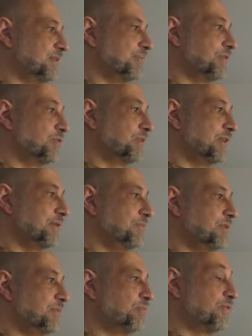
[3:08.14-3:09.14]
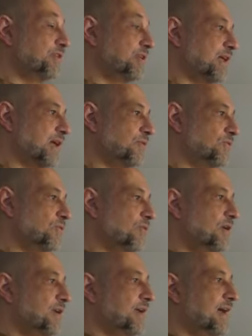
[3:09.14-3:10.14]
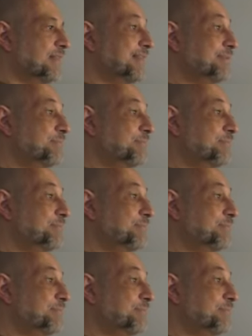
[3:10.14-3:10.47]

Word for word: del 21 sarà dato in